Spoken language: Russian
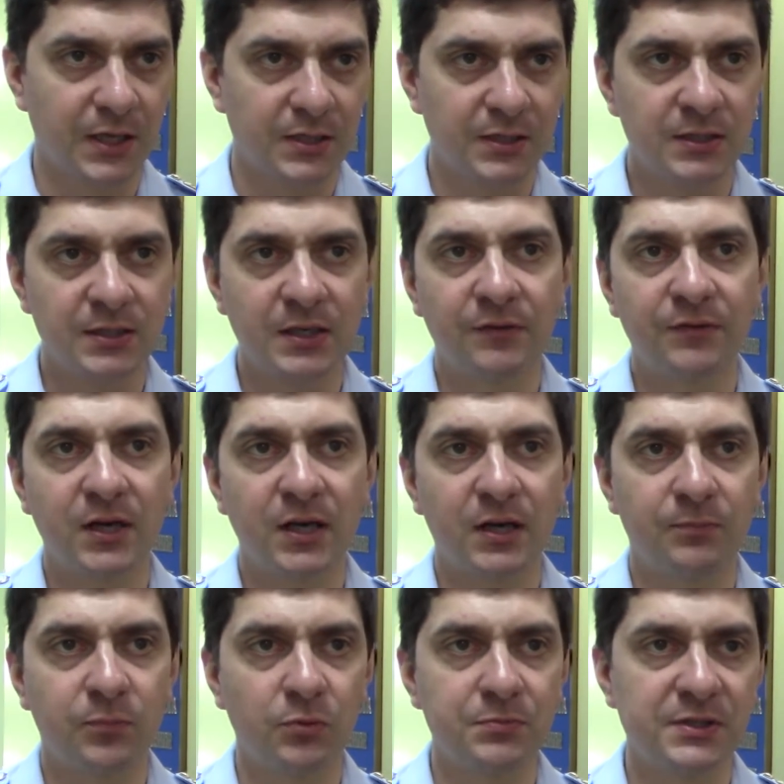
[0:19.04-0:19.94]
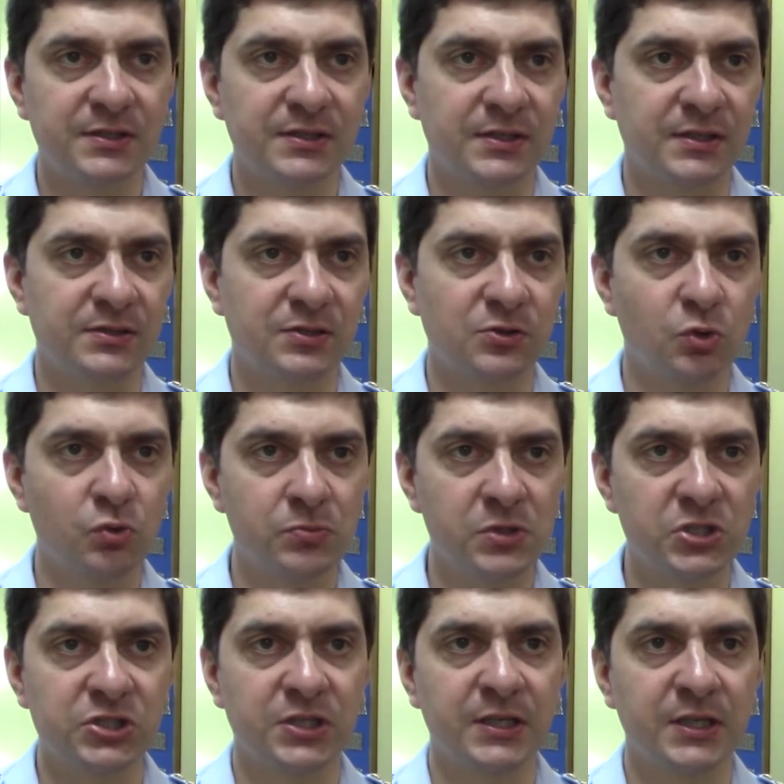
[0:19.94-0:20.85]
Не давая опомниться,
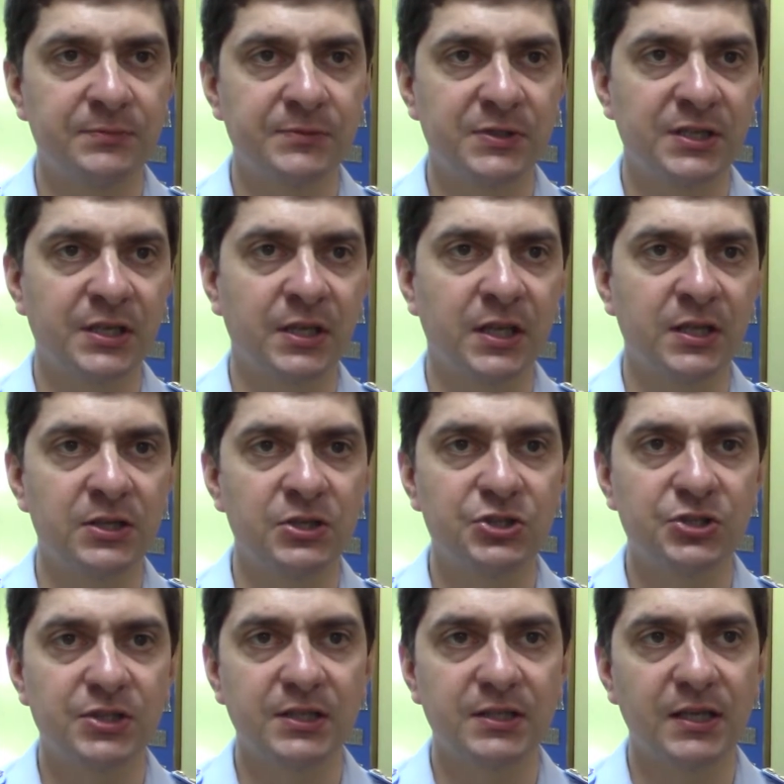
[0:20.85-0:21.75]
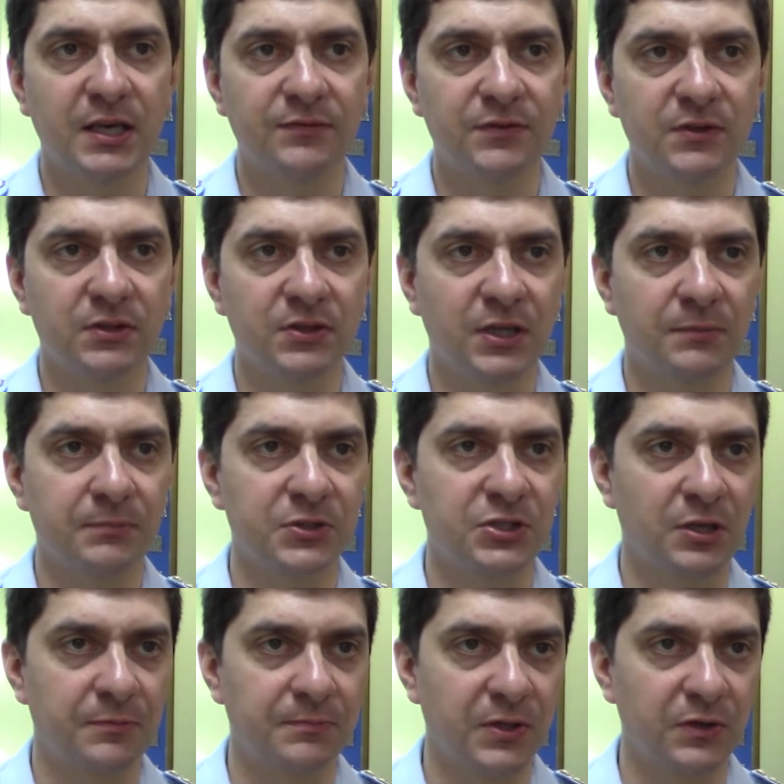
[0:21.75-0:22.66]
злоумышленник психологически давил на
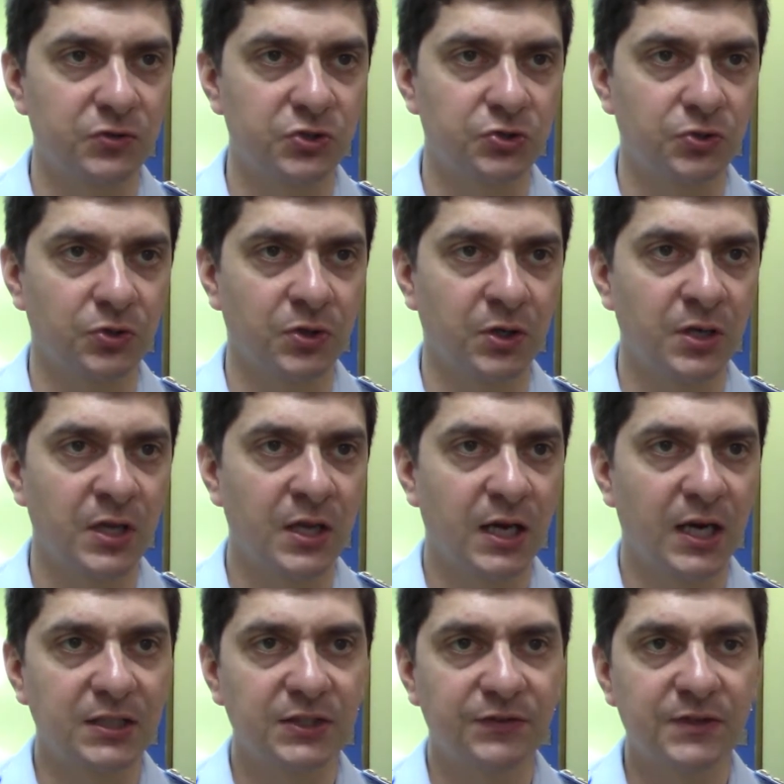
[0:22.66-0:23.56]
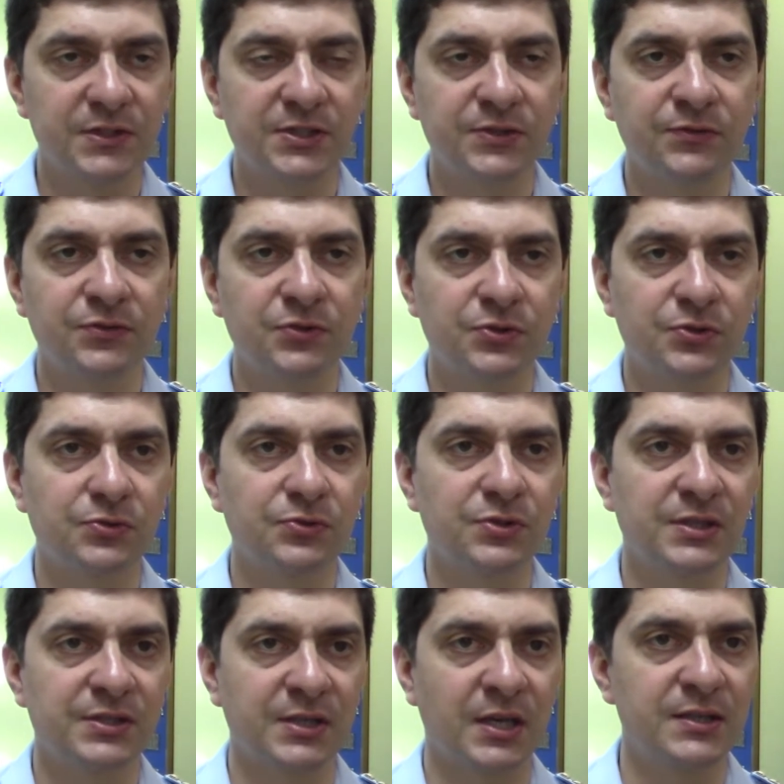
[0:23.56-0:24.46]
потерпевшую
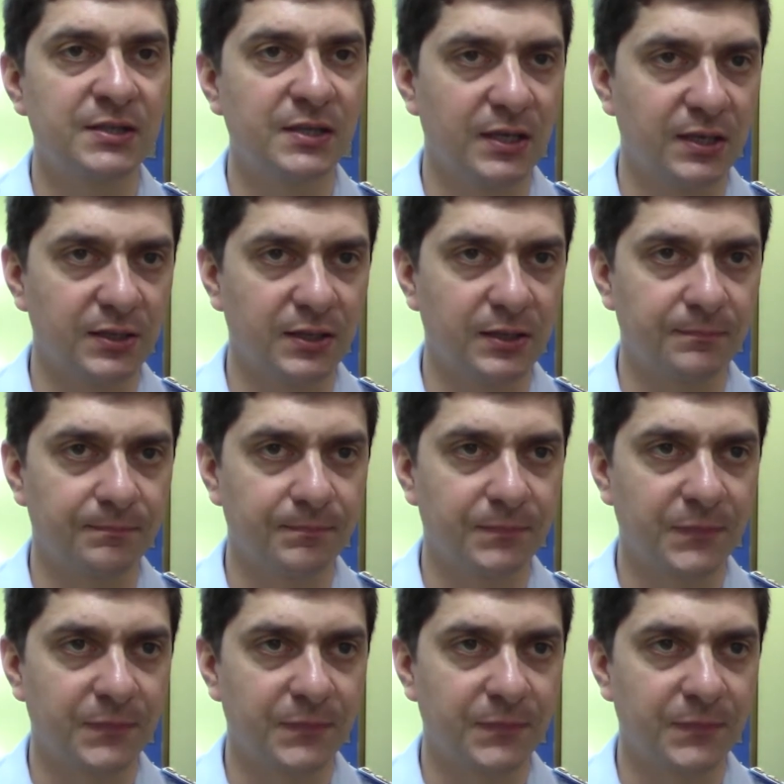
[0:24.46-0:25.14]
ответственностью за содеянное.